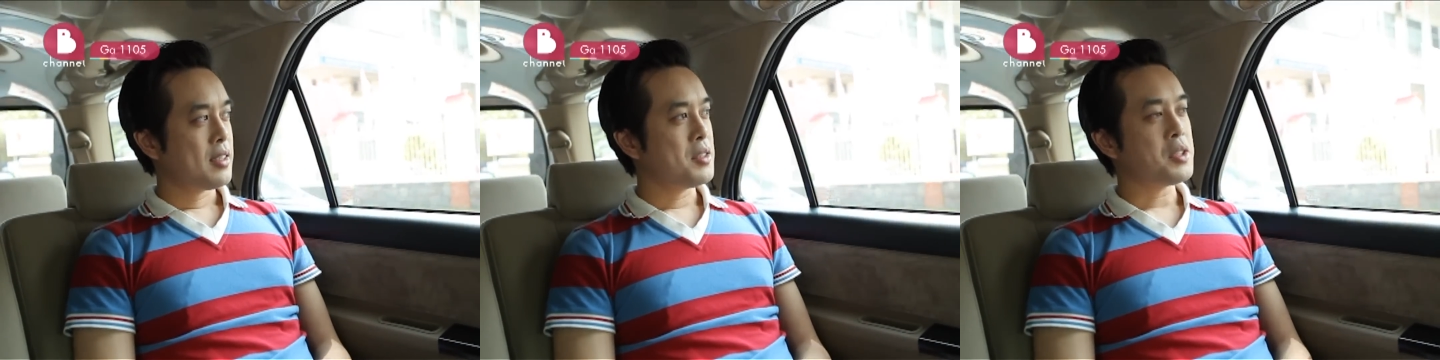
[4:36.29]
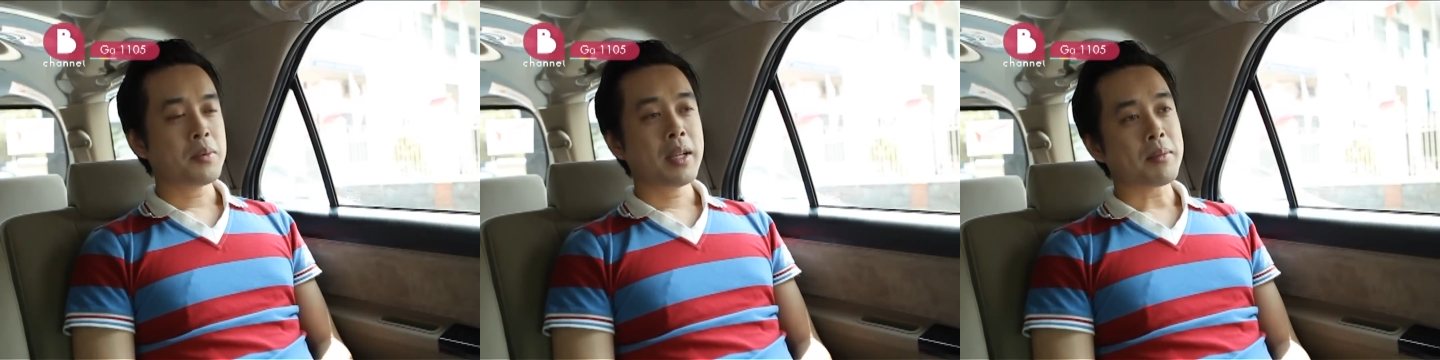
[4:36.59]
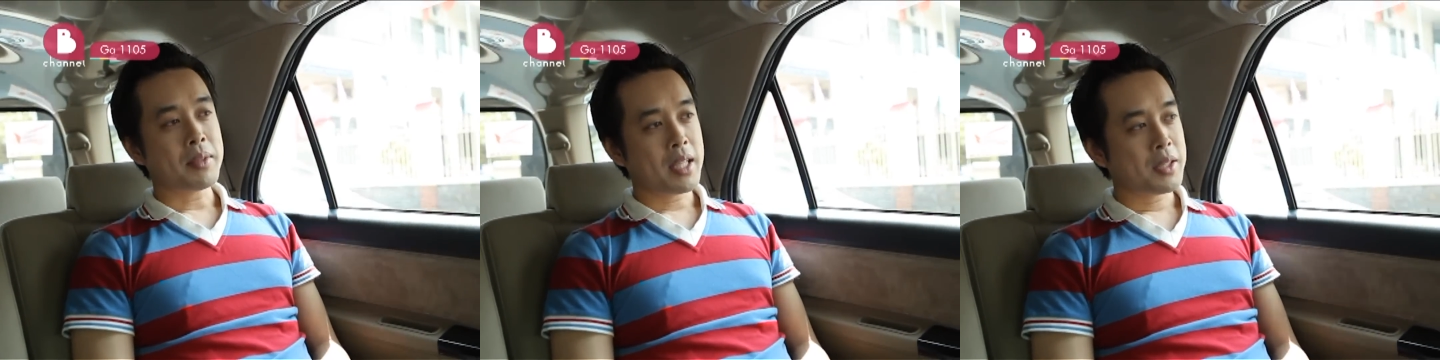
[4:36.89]
linh chuyển biết
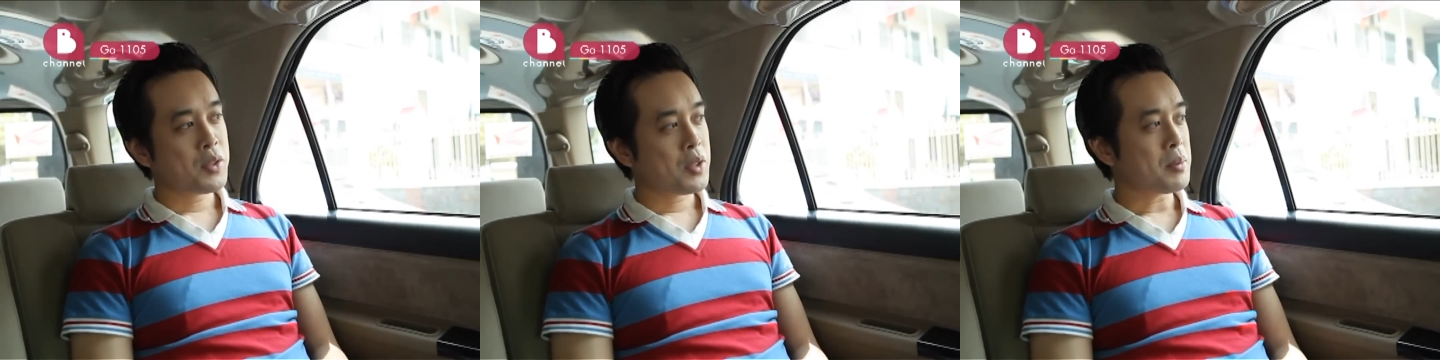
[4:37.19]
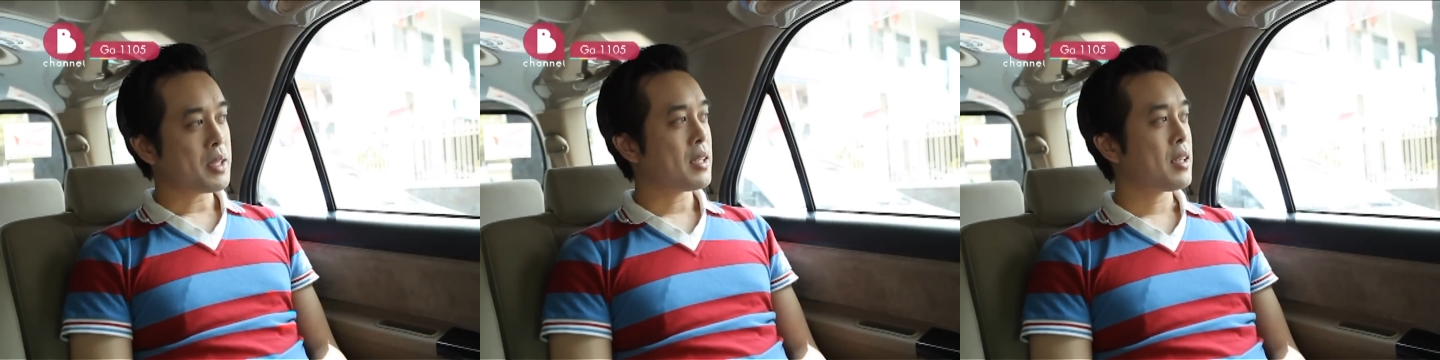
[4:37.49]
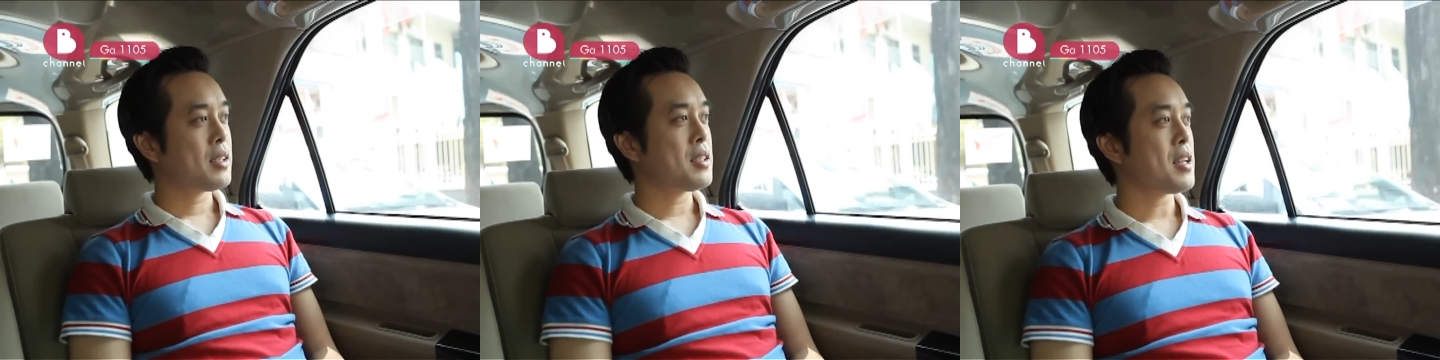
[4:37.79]
làm dance thôi mà
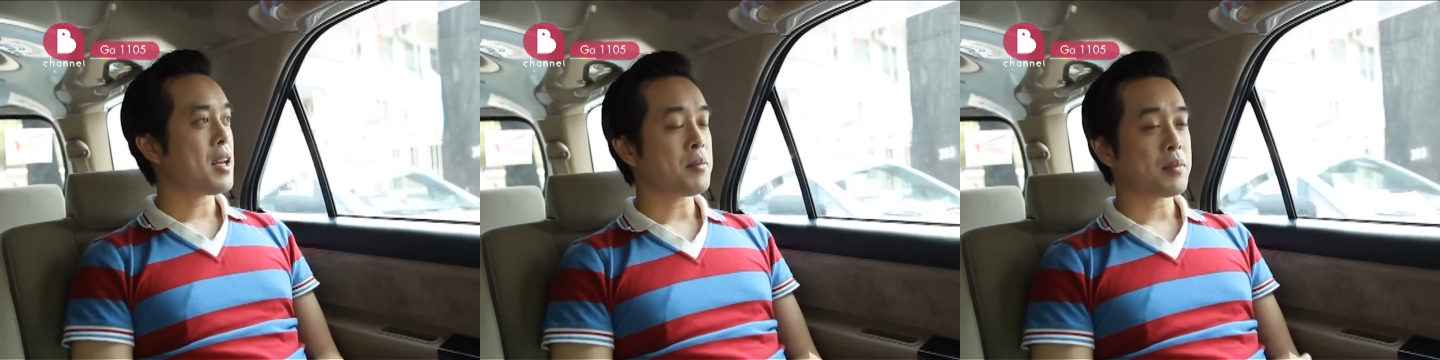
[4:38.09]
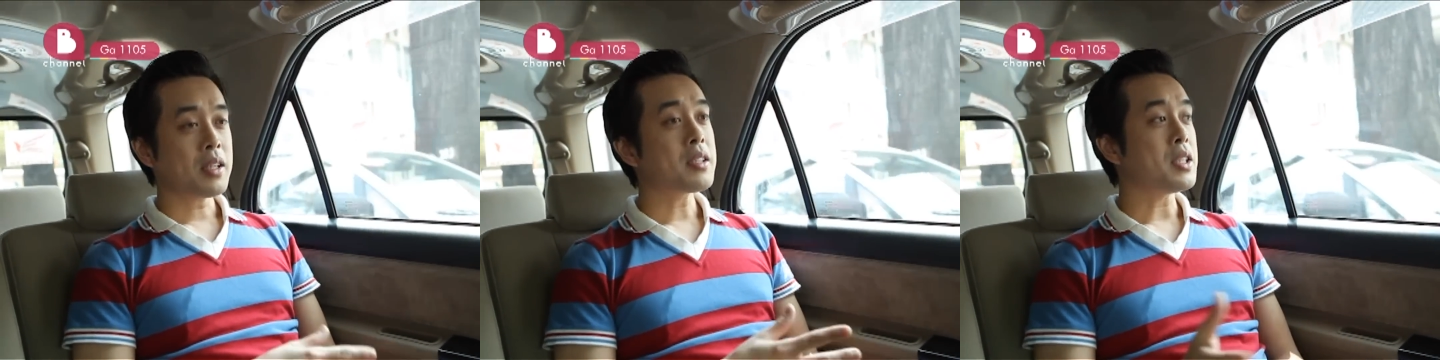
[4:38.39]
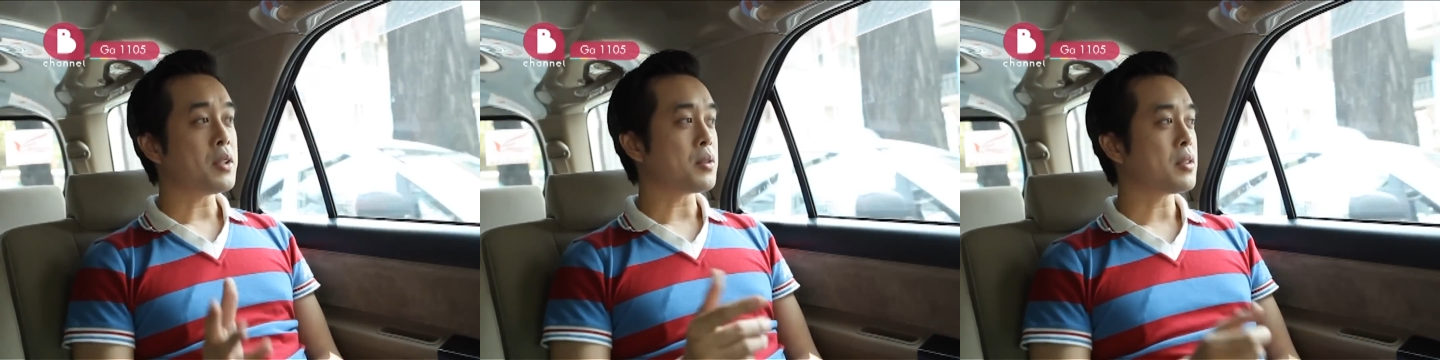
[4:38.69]
thực ra linh làm rất là
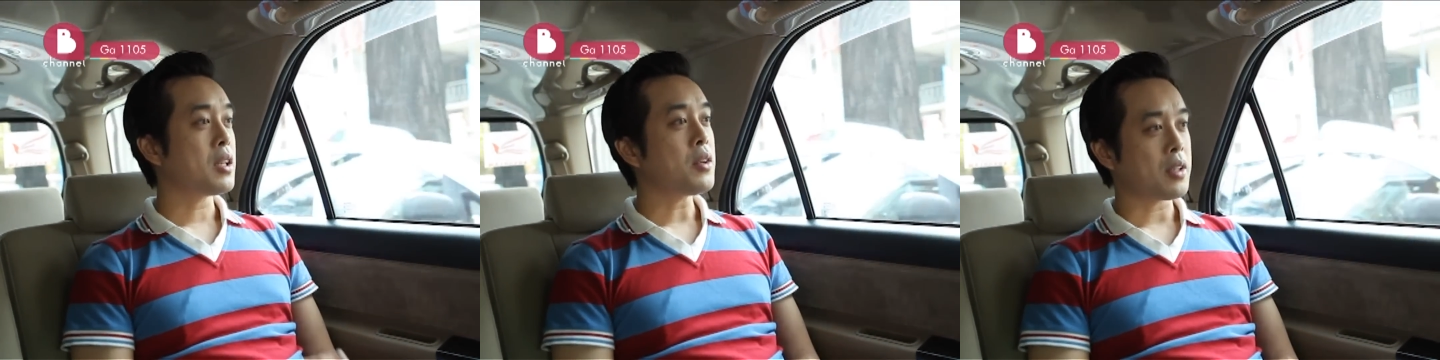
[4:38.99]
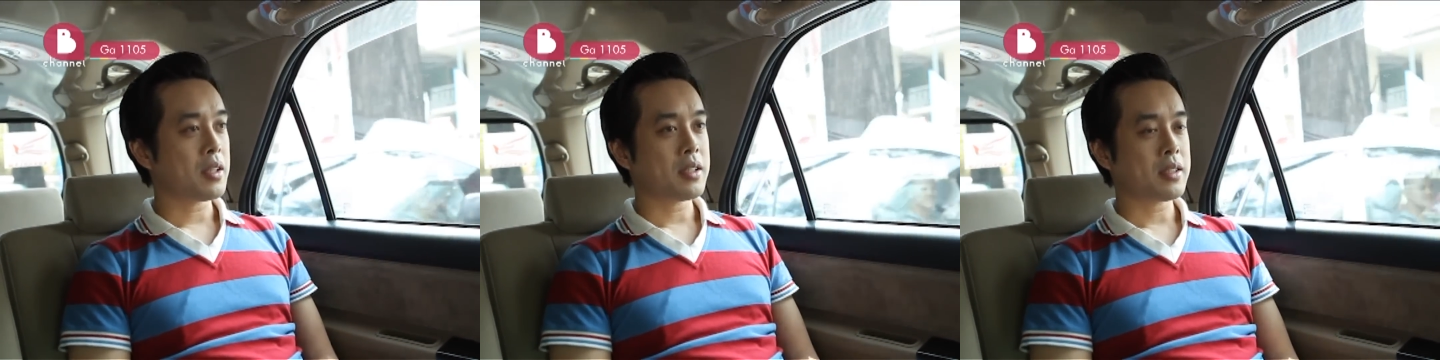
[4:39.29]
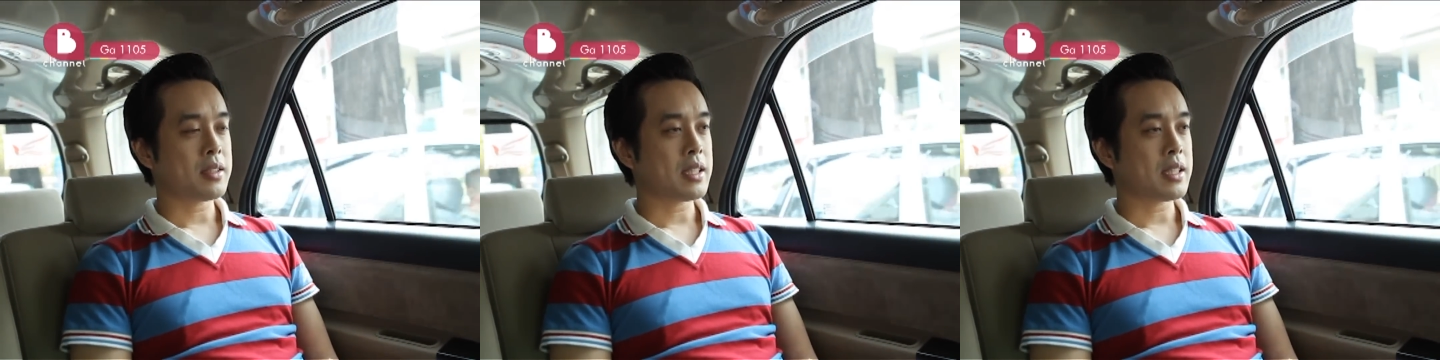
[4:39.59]
nhiều thể loại à,